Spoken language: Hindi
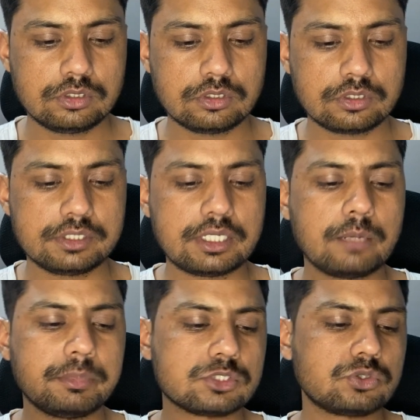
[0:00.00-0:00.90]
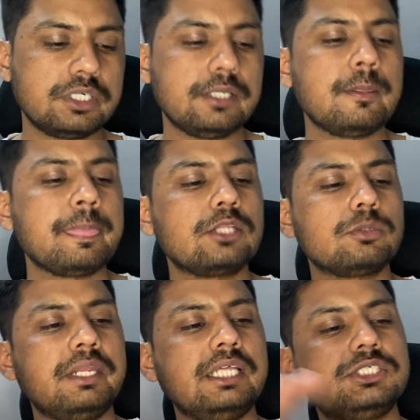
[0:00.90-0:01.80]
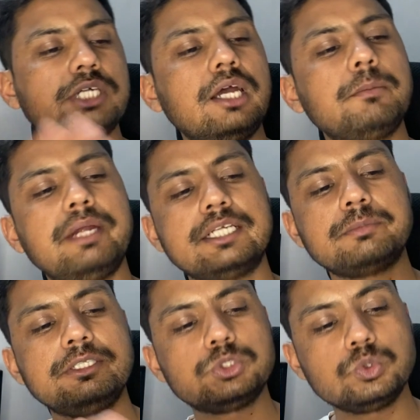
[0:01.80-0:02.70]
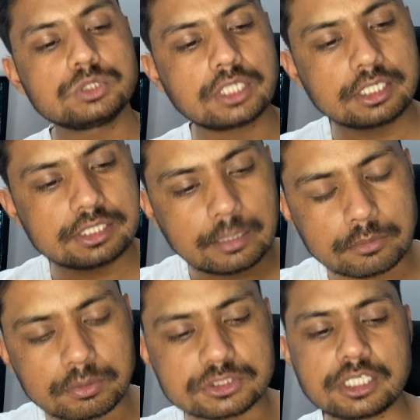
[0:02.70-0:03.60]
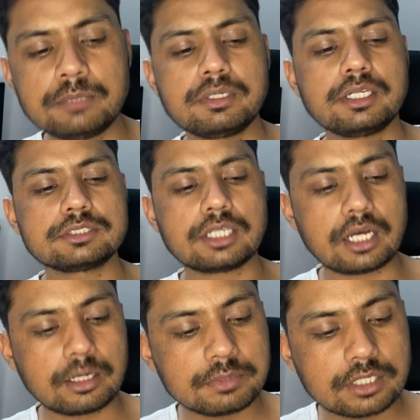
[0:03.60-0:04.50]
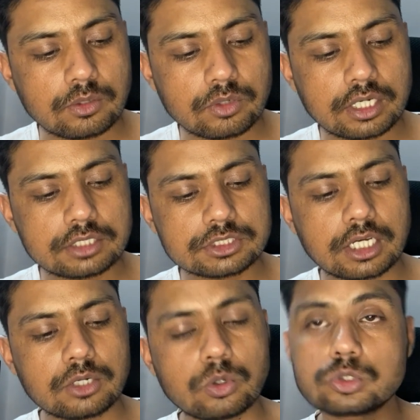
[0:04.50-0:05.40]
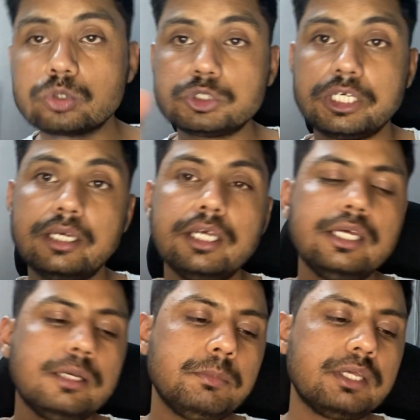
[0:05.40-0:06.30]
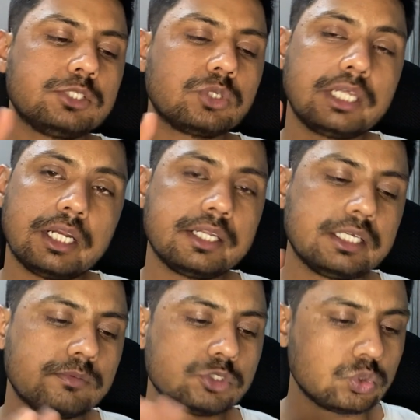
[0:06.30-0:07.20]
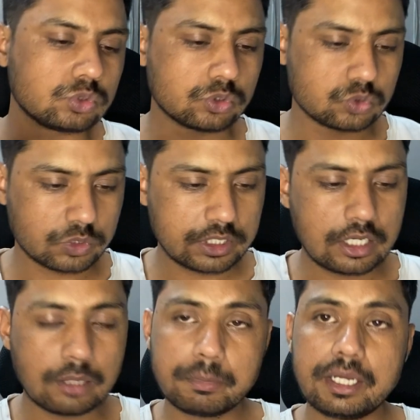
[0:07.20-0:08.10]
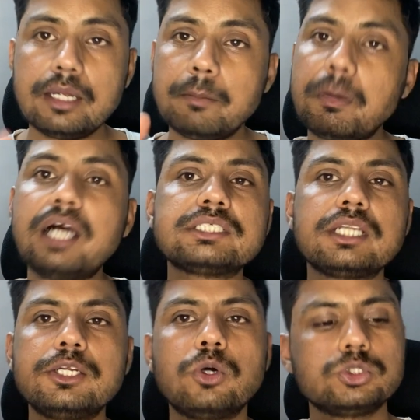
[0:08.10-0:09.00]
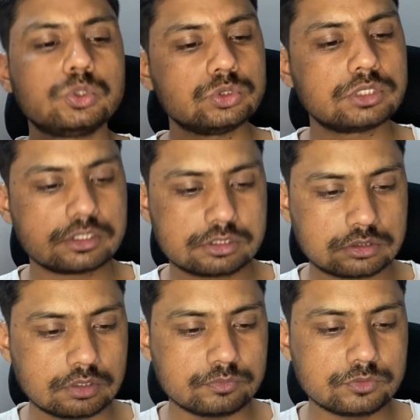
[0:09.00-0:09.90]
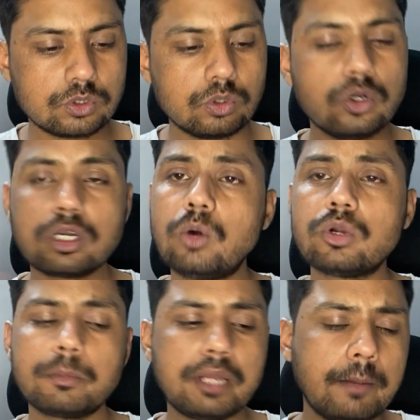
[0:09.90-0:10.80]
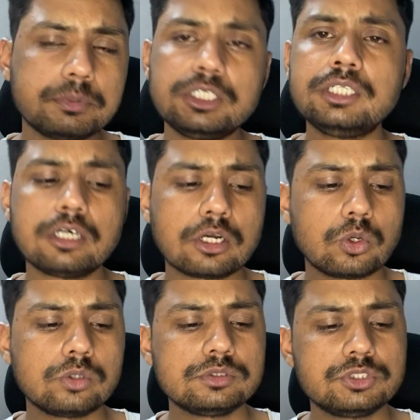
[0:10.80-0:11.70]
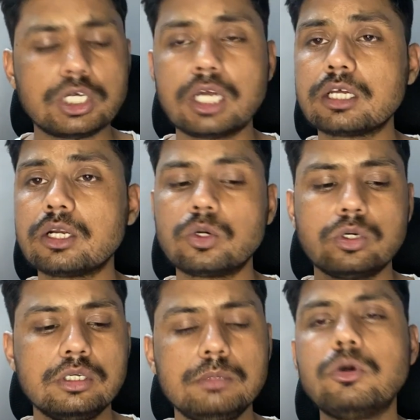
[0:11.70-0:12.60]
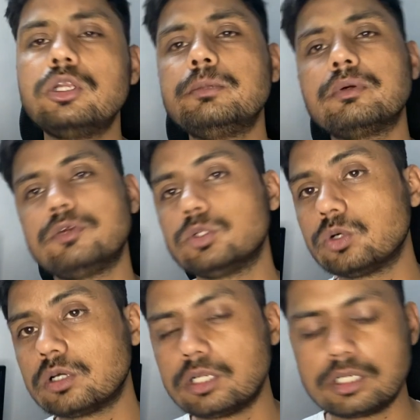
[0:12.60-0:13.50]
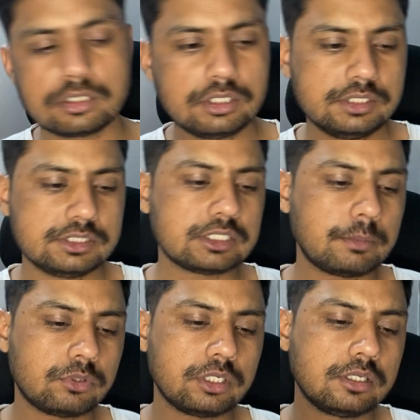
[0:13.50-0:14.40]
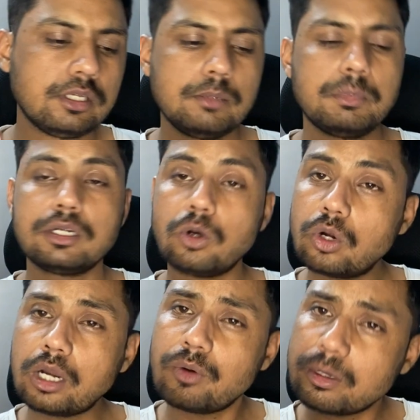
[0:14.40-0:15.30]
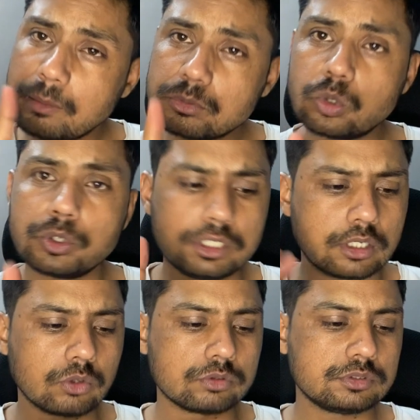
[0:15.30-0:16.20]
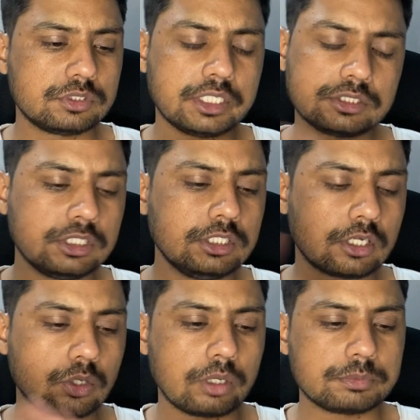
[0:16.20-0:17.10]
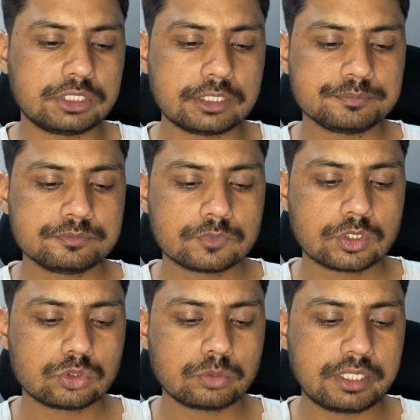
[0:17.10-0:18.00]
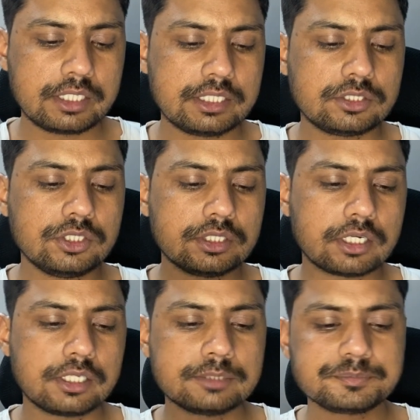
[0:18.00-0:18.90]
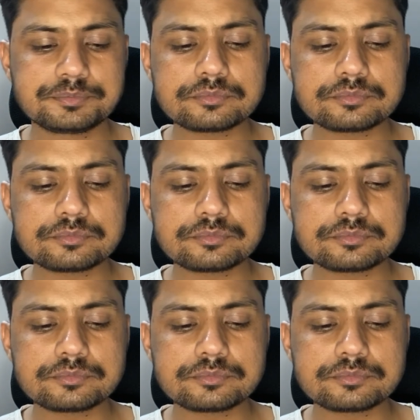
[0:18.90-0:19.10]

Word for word: और यहाँ पे इसको ठीक है तो मैंने चार बैट्समैन चूज़ कर लिए यहाँ पे ऊपर स्क्रीन पे नज़र आ भी रहा होगा चार और दो छः मेरे जो खिलाड़ी हैं वो चूज़ हो चुके हैं अब मैं पांच खिलाड़ी और चूज़ कर सकता हूँ ऑलराउंडर में आप तीन कर लो चार कर लो बॉलिंग में फिर दो कर लेना जैसा आपको ठीक लगे बट ऑलराउंडर में आप दो ही कर लो या तीन कर लो आप ठीक है तो मैंने ये तीन कर लिए